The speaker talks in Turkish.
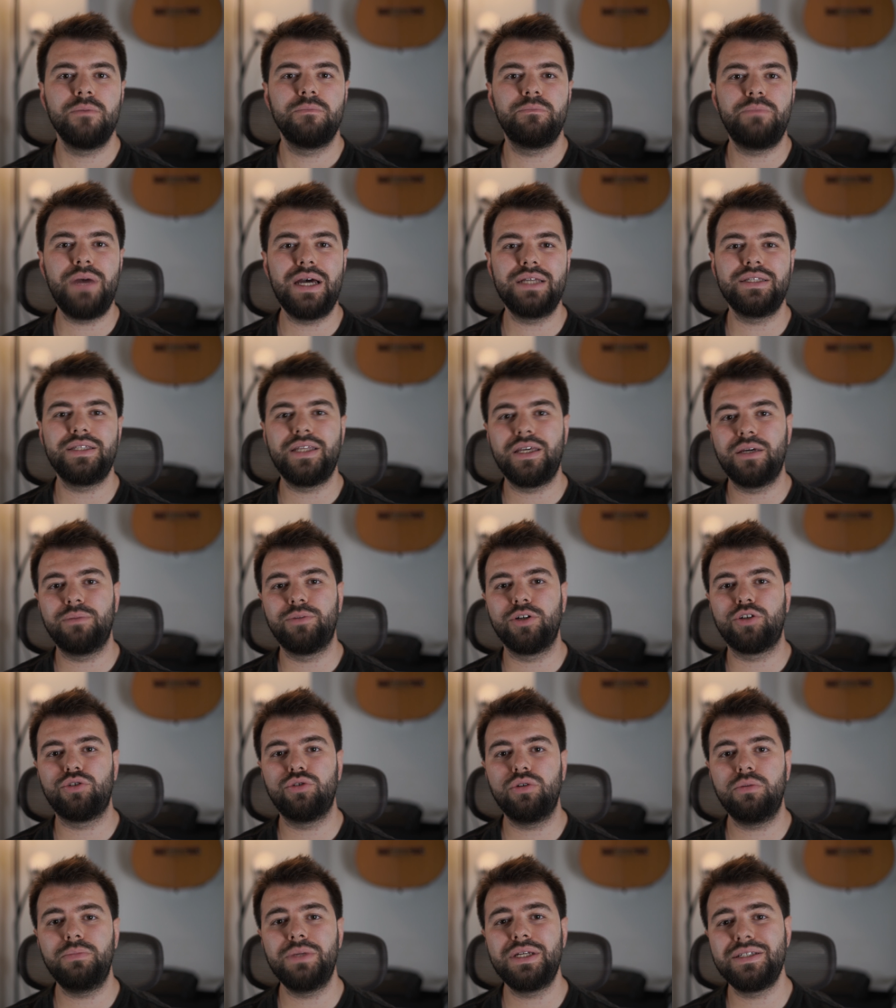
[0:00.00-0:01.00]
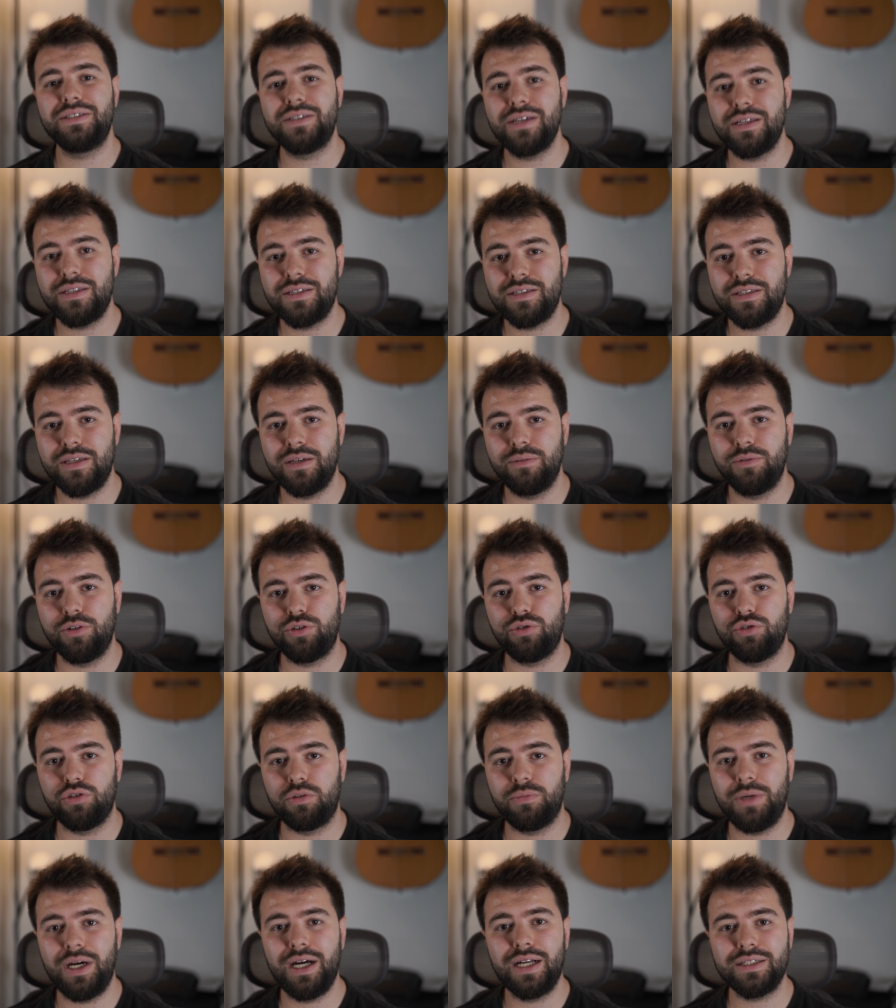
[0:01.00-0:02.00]
Ben neye bakıyorum? Ben istatistiğe
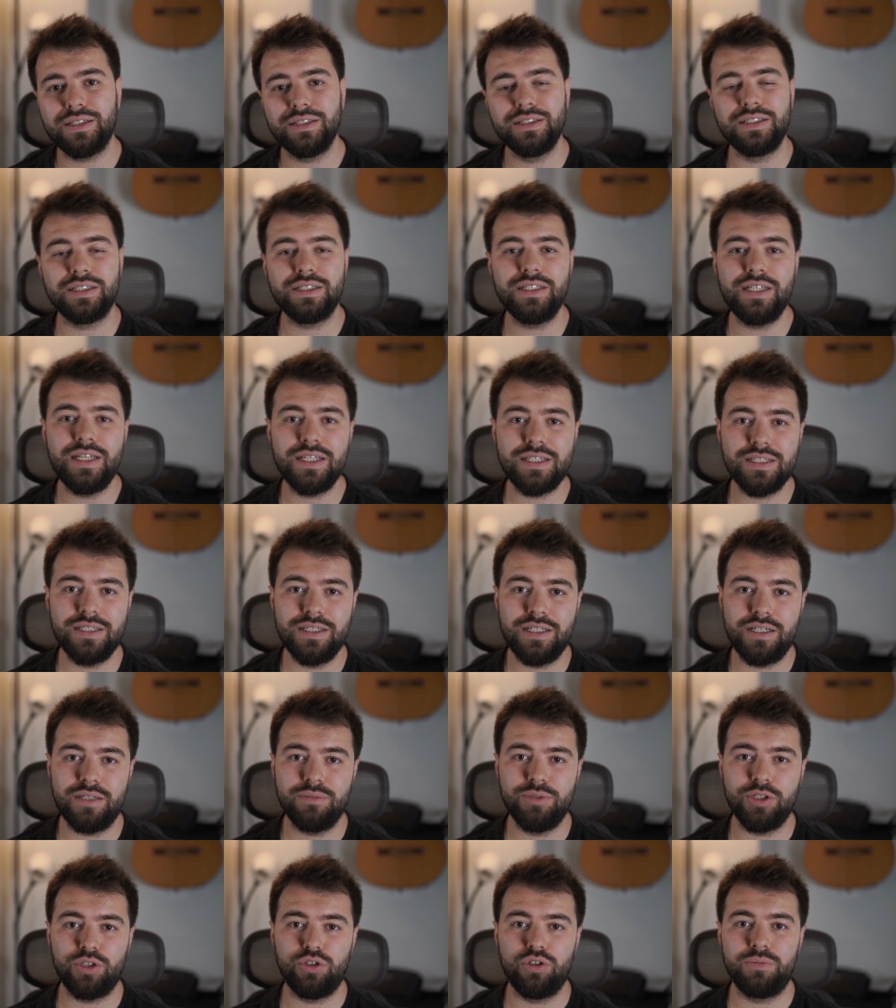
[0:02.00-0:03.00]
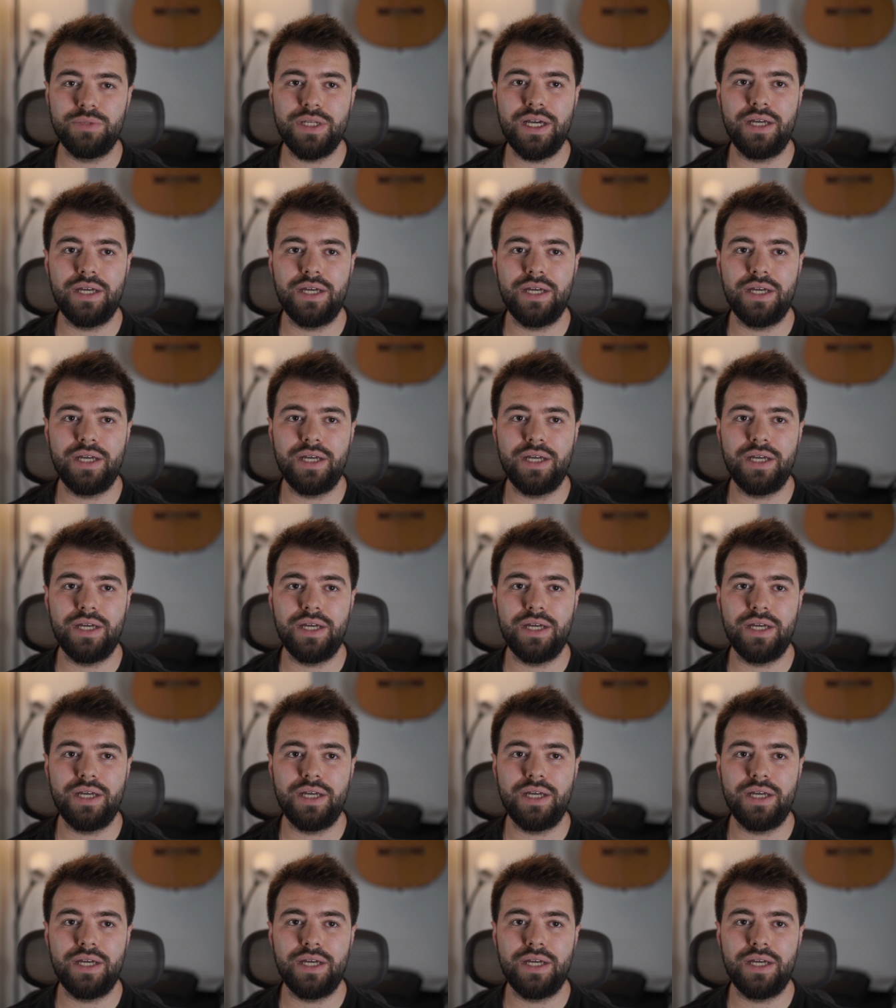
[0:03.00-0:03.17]
bakıyorum. Artılarına, eksilerine bakıyorum.